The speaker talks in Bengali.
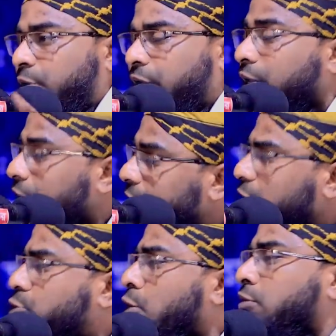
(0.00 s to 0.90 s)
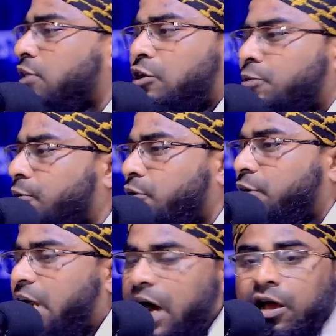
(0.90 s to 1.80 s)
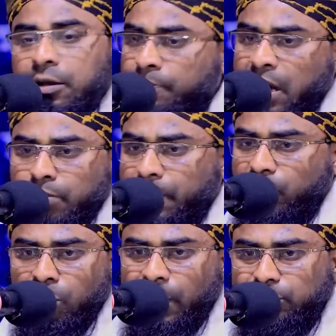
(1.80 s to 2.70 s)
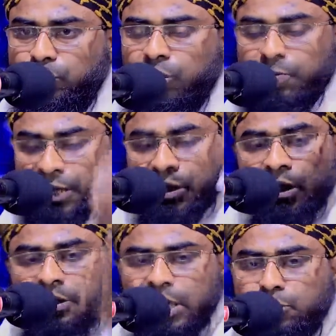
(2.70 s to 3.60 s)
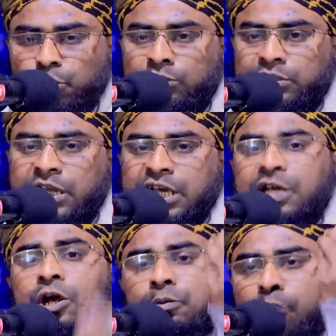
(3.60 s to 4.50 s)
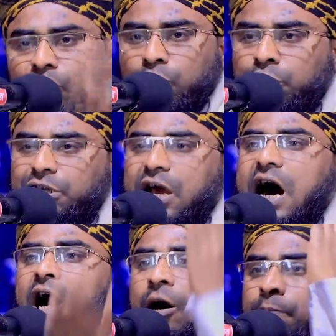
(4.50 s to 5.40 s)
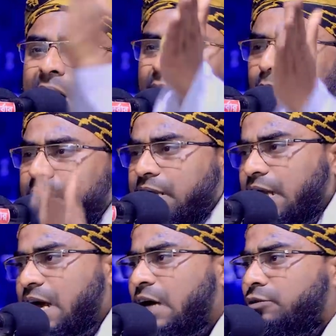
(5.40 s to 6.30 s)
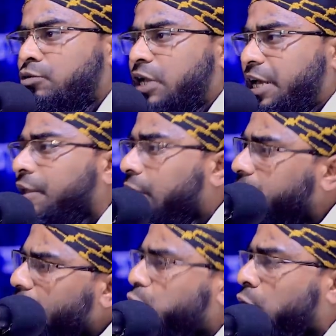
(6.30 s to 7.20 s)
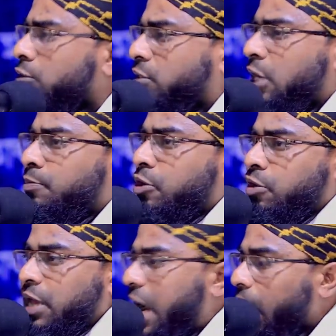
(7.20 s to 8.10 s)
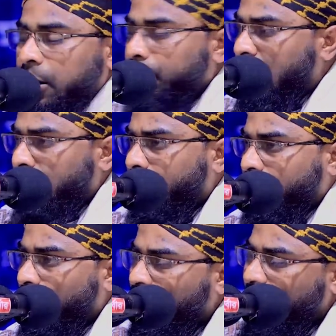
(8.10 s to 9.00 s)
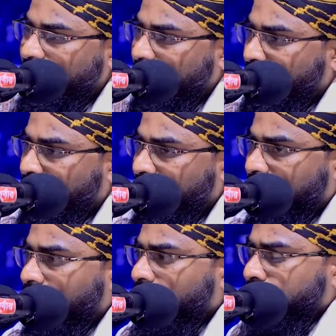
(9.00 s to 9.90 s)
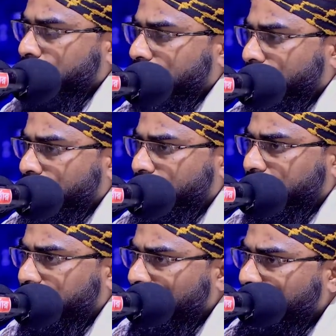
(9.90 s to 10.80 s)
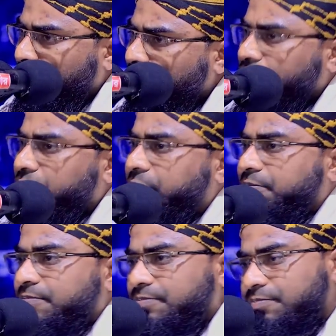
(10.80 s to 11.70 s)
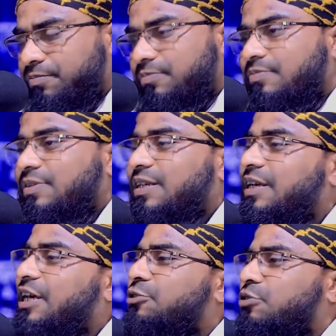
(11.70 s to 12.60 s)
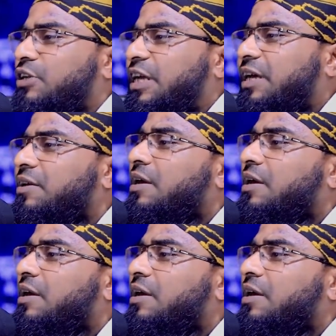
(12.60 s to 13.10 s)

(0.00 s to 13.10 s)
হবে এই সন্তানই বড় হইয়া মা বাবার অবাধ্য হবে এই সন্তানে বড় হইয়া মা বাবার গায়ে হাত তুলে এই সন্তান বড় হইয়া মা বাবার হক আদায় করে না জোরে কন ঠিক না বেঠি এই জন্যে